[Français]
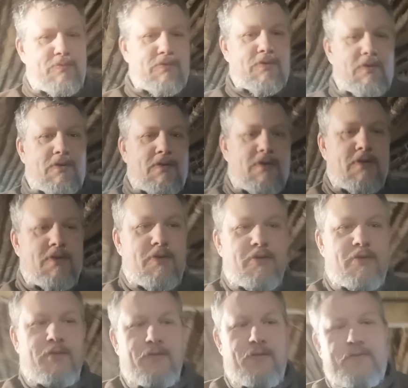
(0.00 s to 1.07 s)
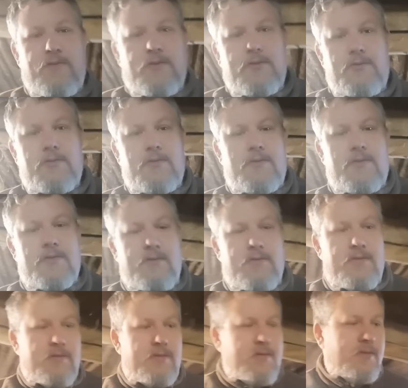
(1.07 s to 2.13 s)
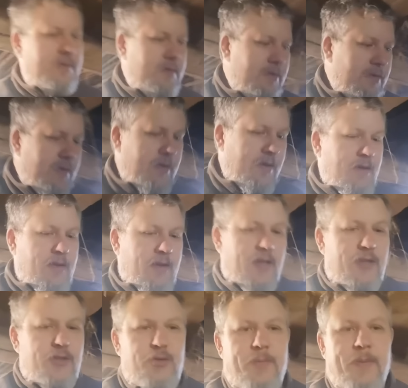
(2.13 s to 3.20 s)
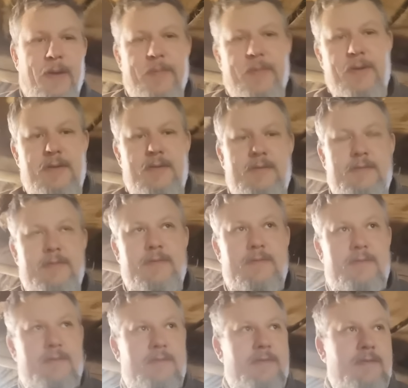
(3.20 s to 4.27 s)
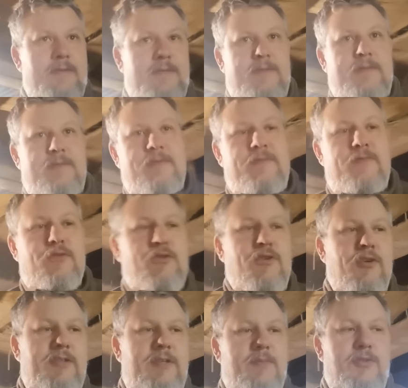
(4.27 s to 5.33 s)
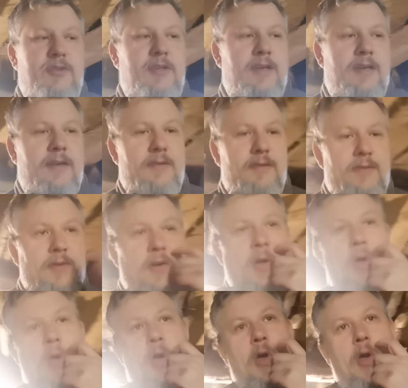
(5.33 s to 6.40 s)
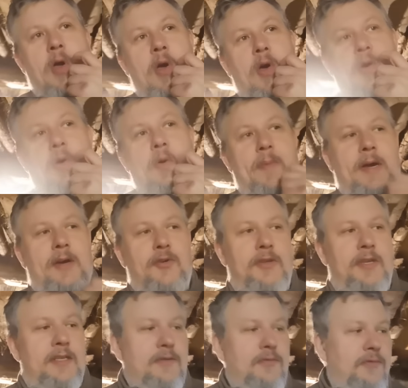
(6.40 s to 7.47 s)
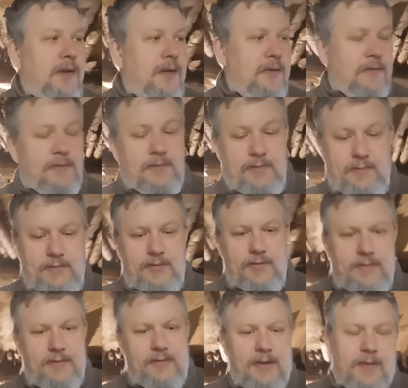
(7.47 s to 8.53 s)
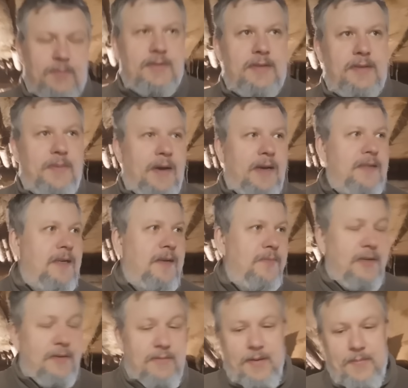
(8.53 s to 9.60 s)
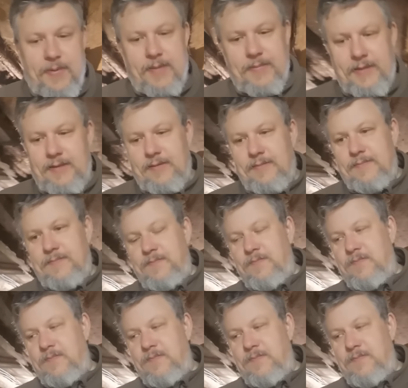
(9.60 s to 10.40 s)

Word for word: Pour euh, votre euh, guide suprême, votre grand timonier Macronescu, là, il paraît que c'est comme ça qu'on l'appelle maintenant.